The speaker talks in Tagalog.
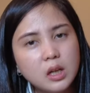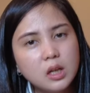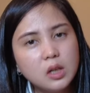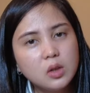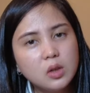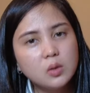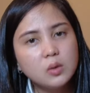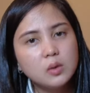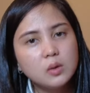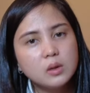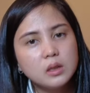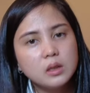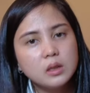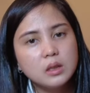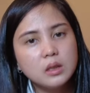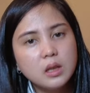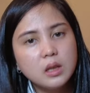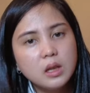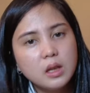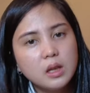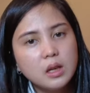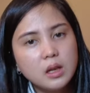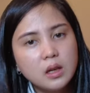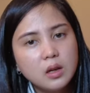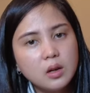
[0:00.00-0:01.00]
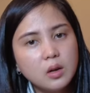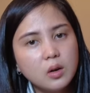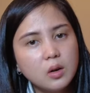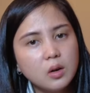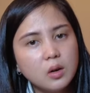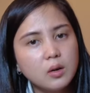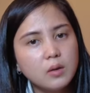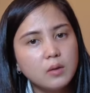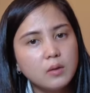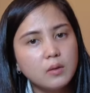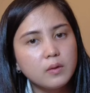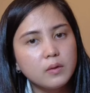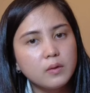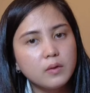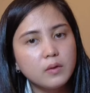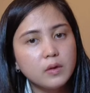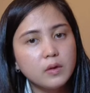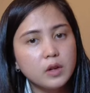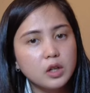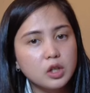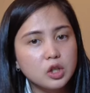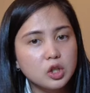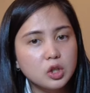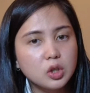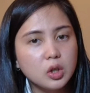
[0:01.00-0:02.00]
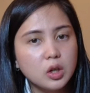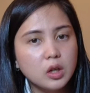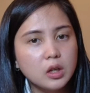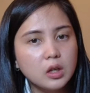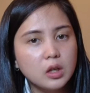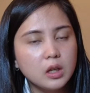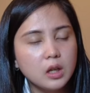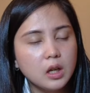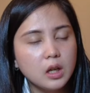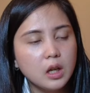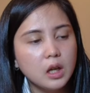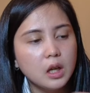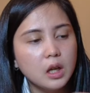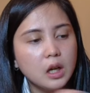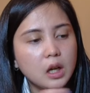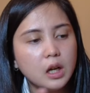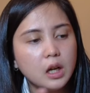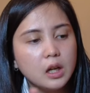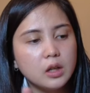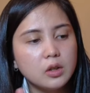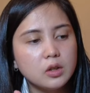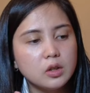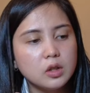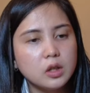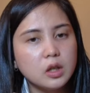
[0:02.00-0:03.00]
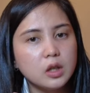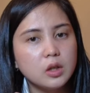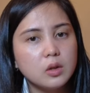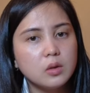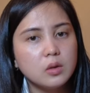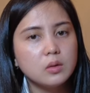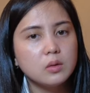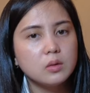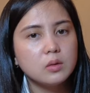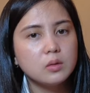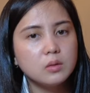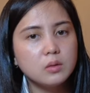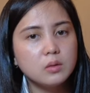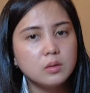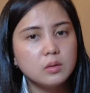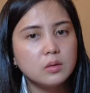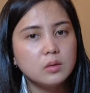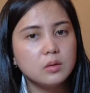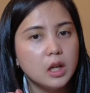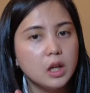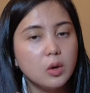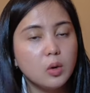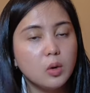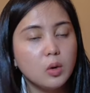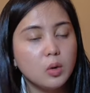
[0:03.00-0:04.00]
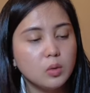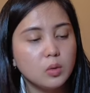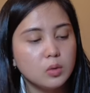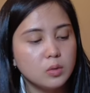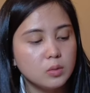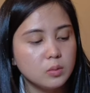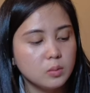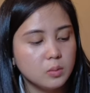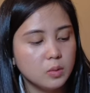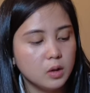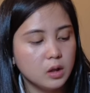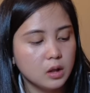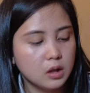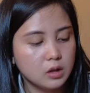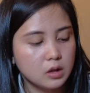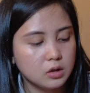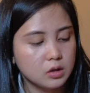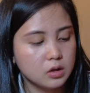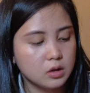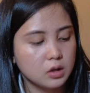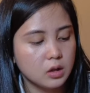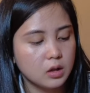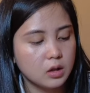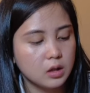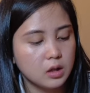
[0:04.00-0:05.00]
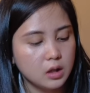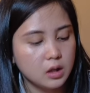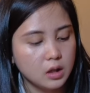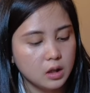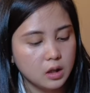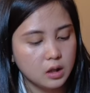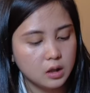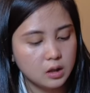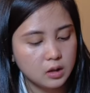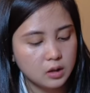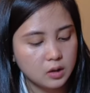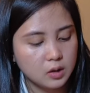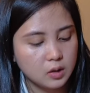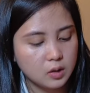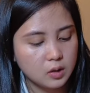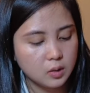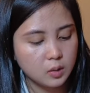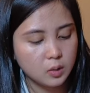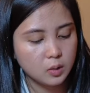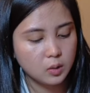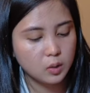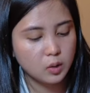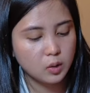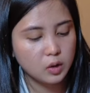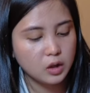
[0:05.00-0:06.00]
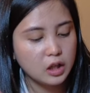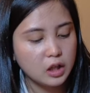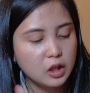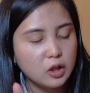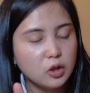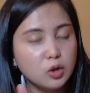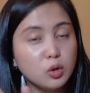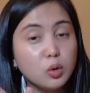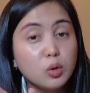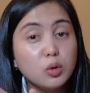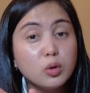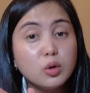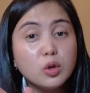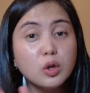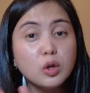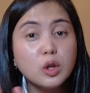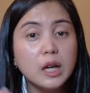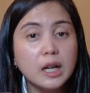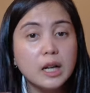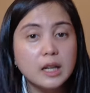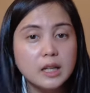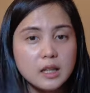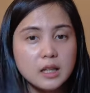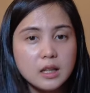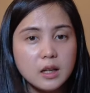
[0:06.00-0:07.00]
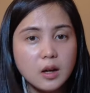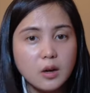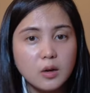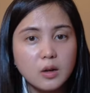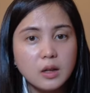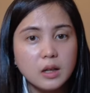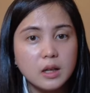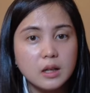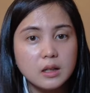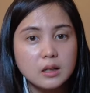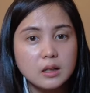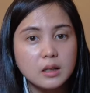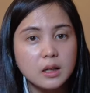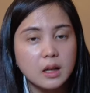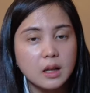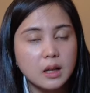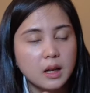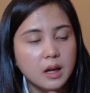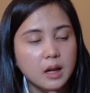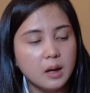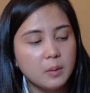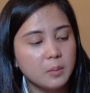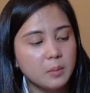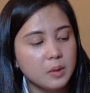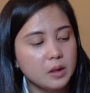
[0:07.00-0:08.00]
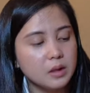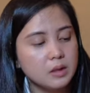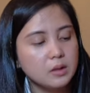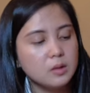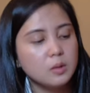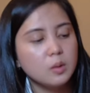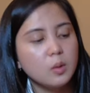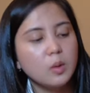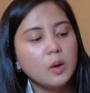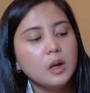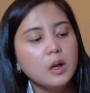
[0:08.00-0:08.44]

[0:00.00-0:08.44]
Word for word: yung stick-on version. Ano siya yung i-hold mo lang siya. So, doon kanina ko lang nalaman. So,